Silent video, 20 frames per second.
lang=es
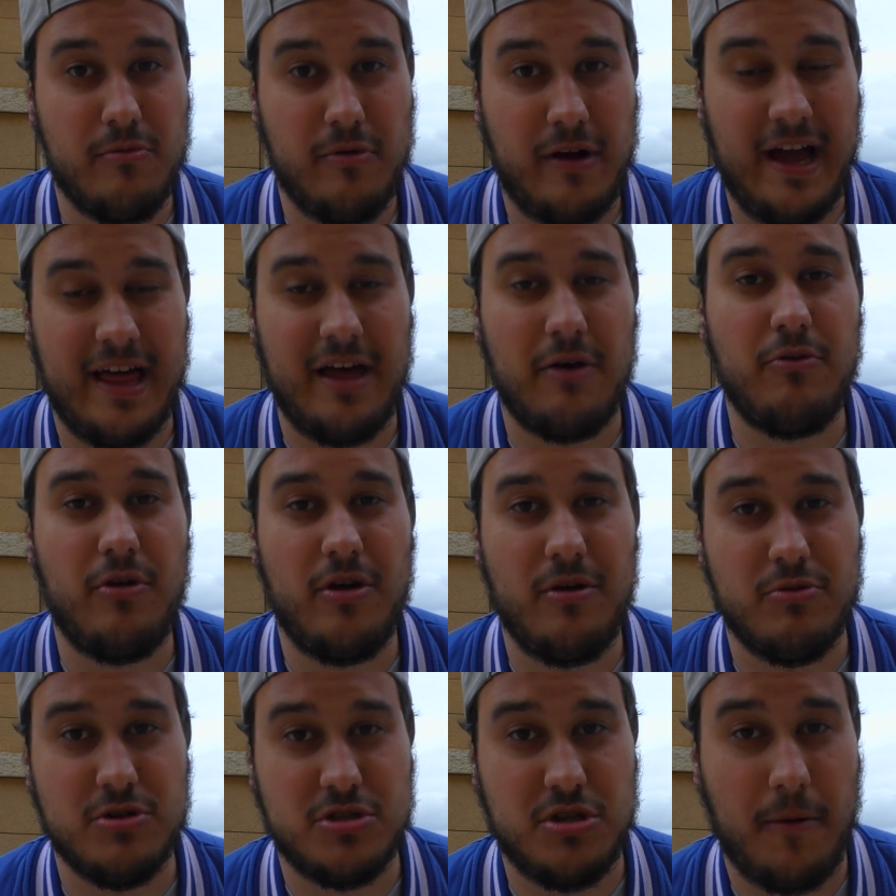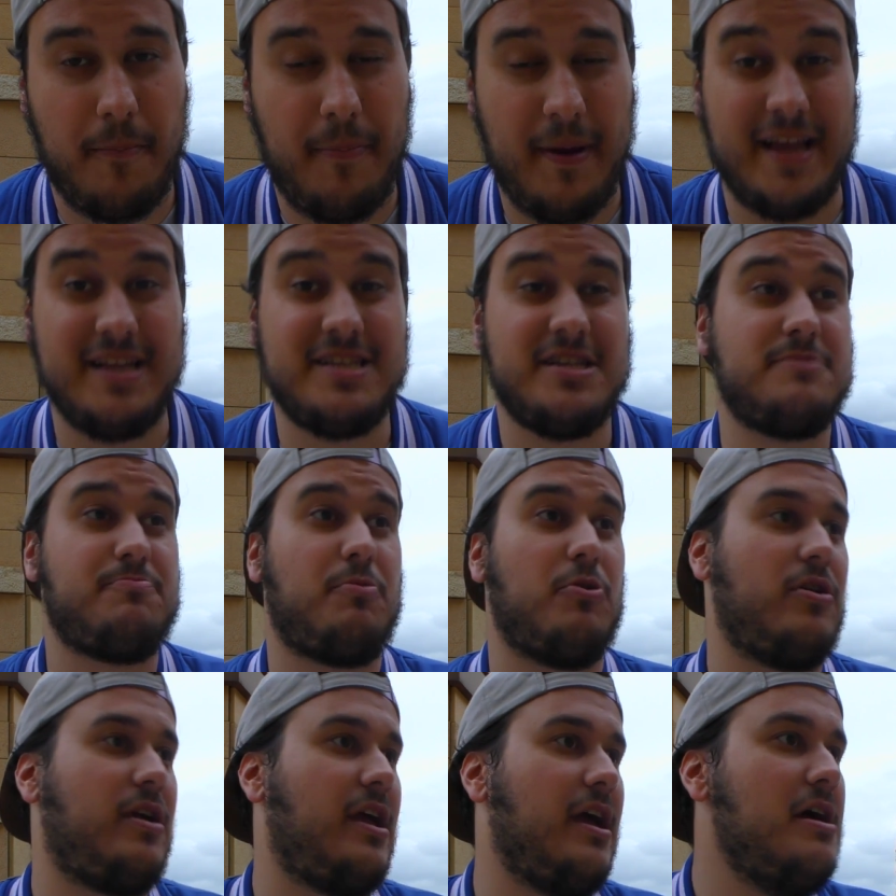cada uno de vuestros países
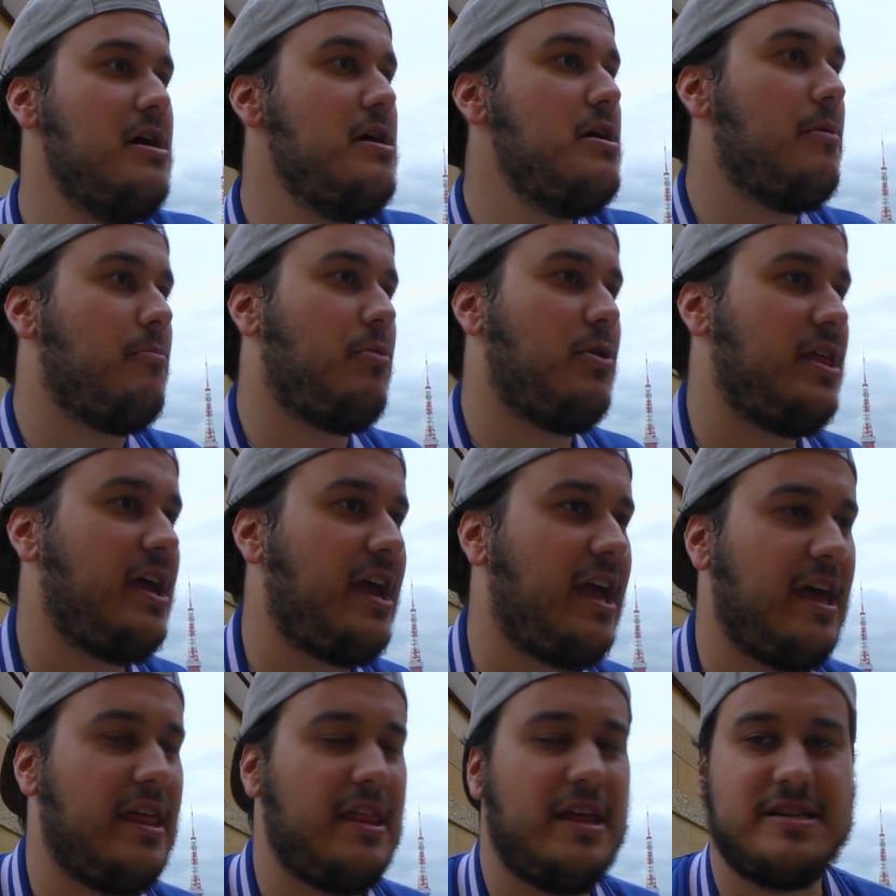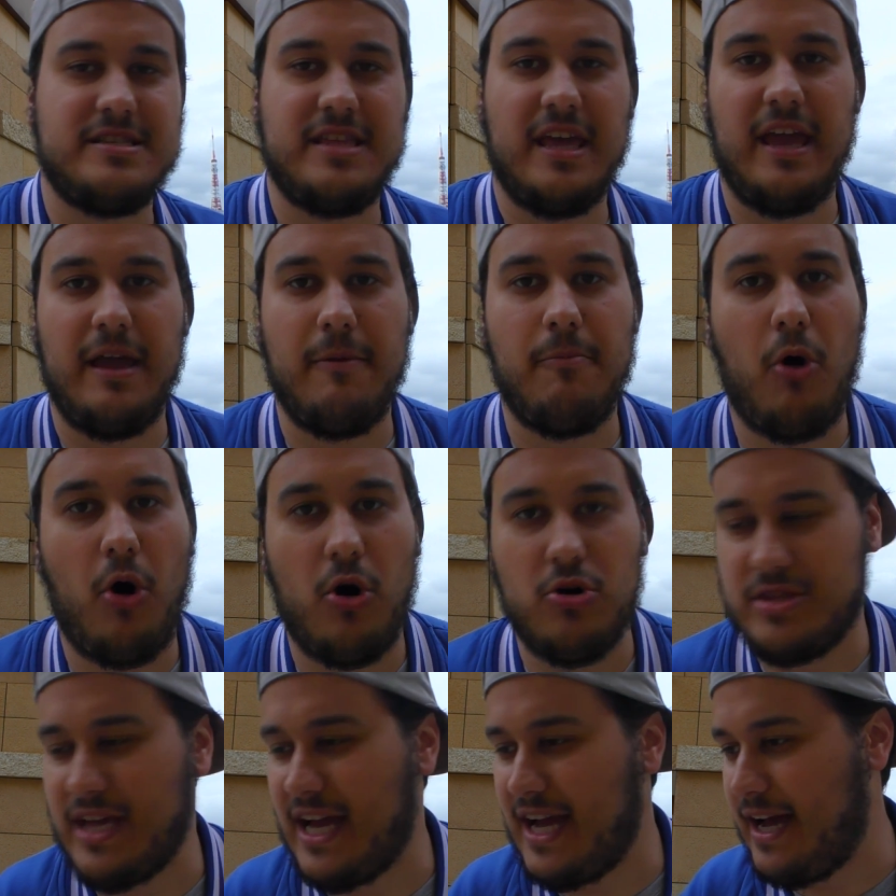porque puede que desde
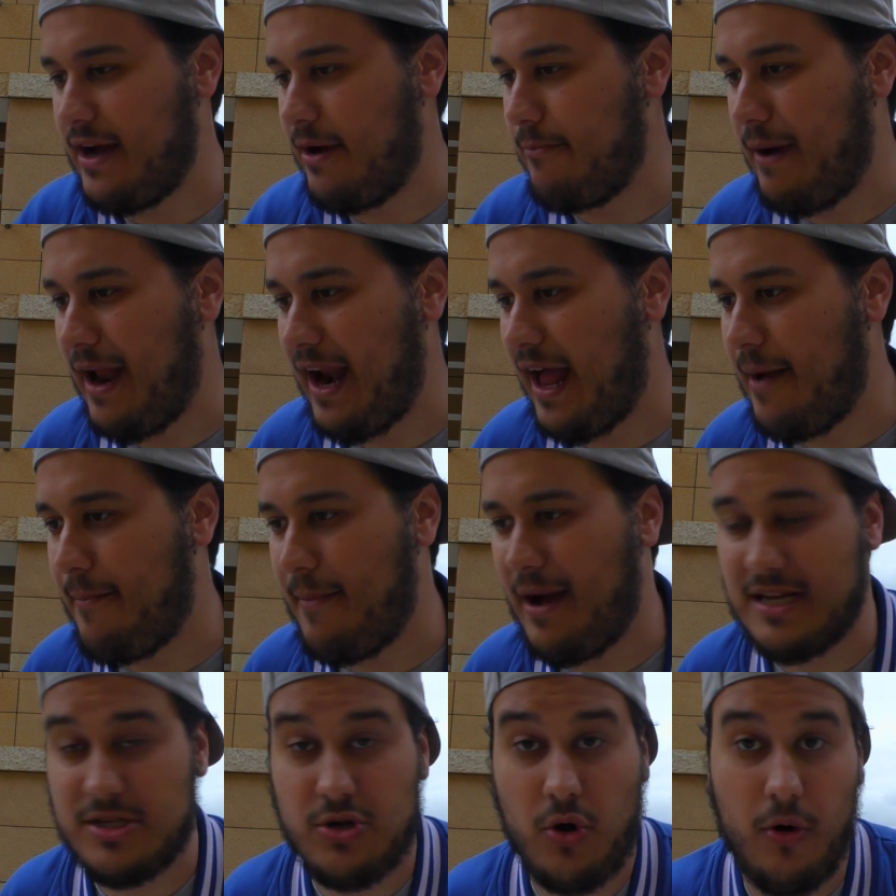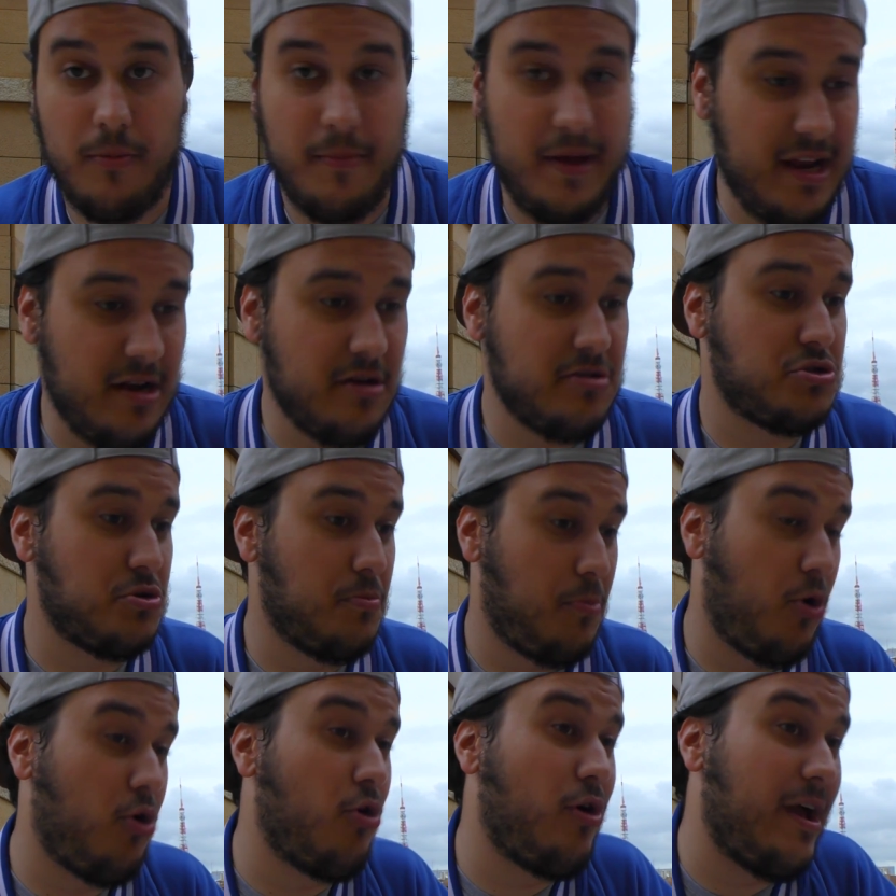Bogotá valga más o menos,
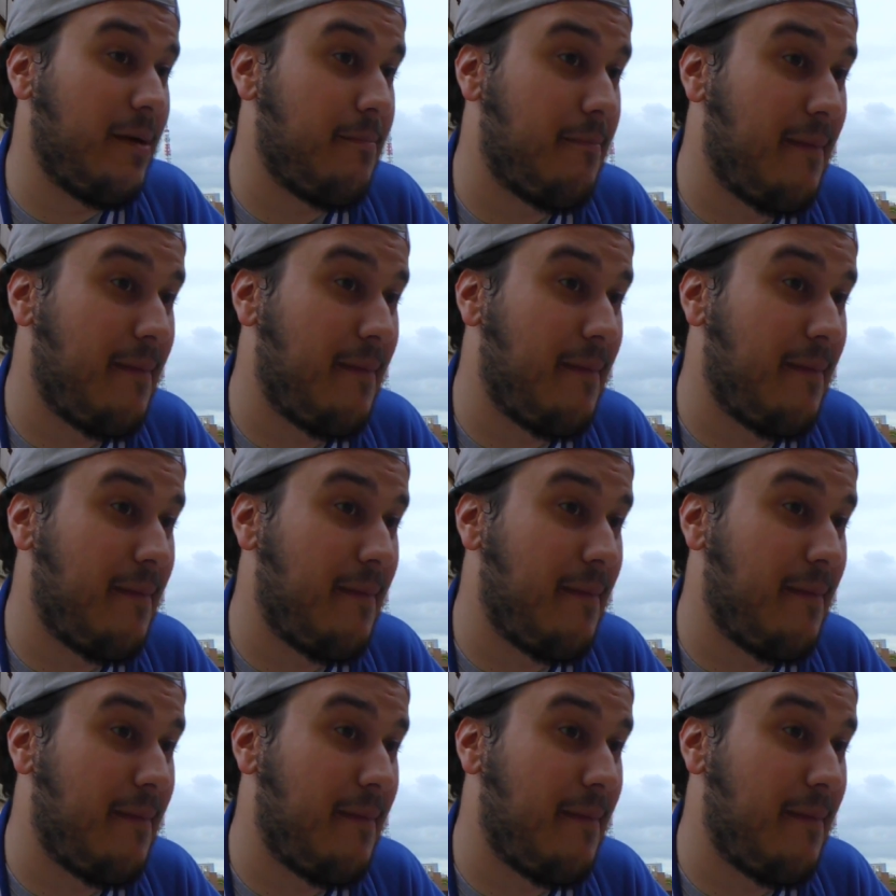supongo que